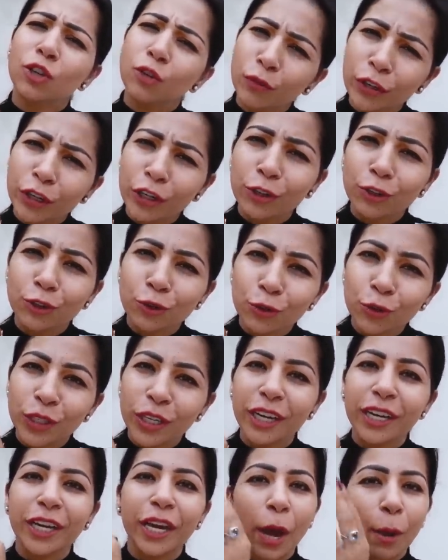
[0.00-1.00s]
चलो वीडियो
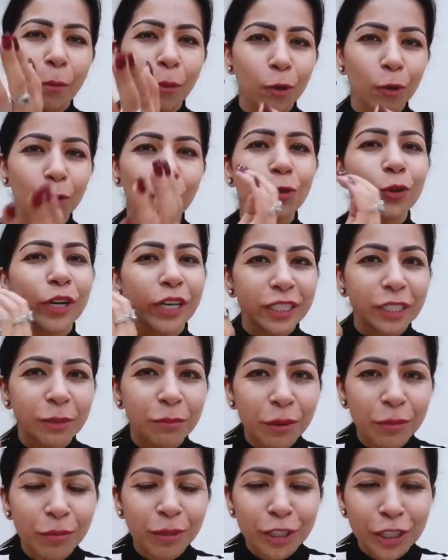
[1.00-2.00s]
शूट करके आप लोगों को
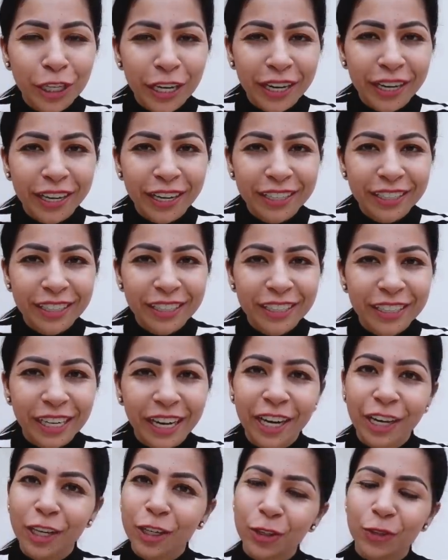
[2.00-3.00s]
रेसिपी भी शेयर कर दी
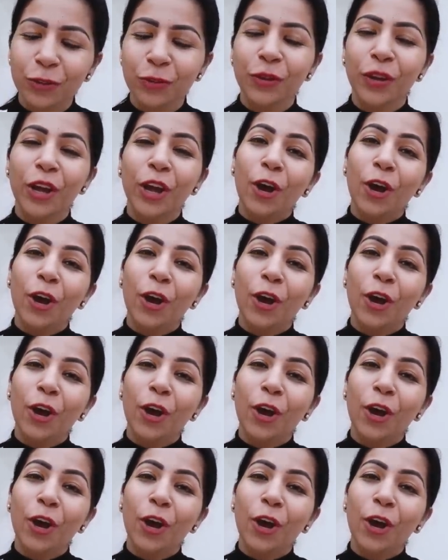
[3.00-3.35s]
जाए क्यों